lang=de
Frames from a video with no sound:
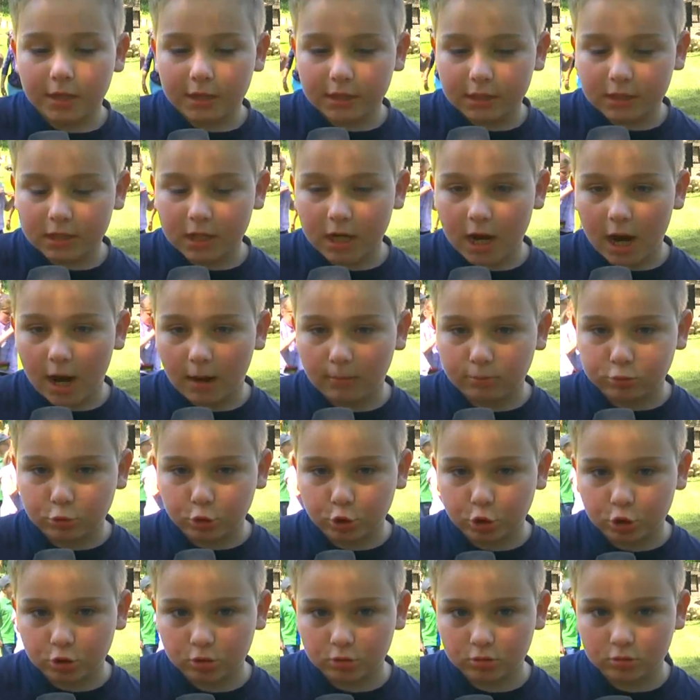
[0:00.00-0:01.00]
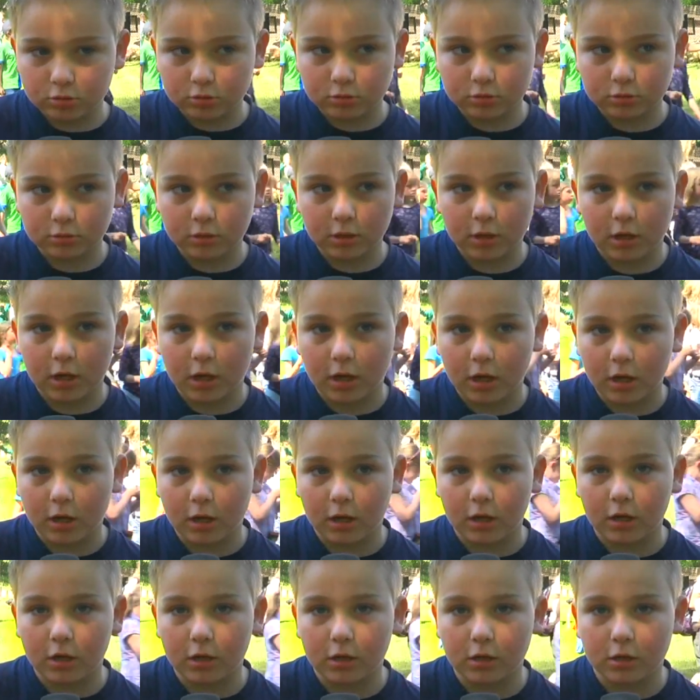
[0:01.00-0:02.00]
Ich habe schon
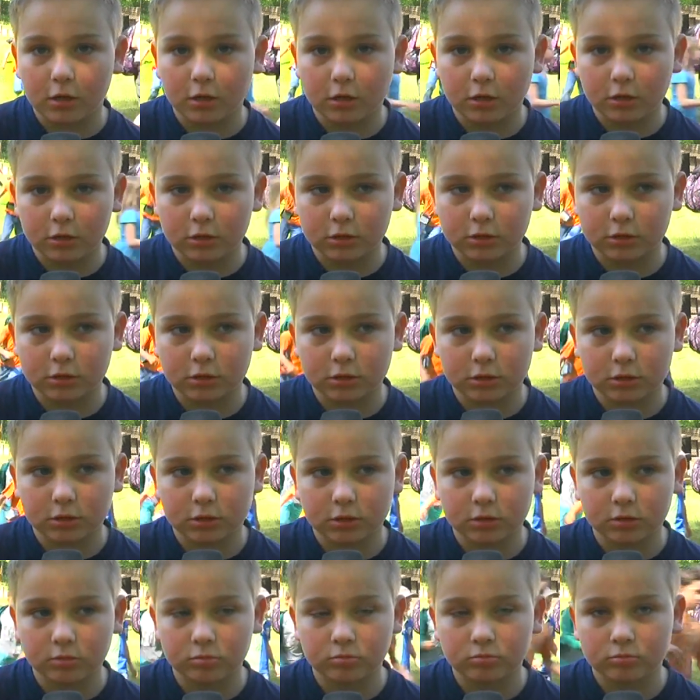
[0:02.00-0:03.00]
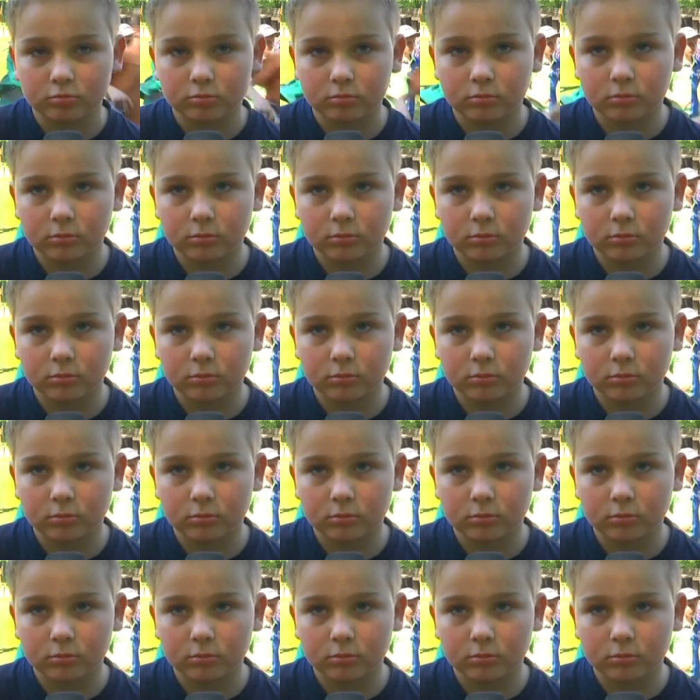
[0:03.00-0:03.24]
als,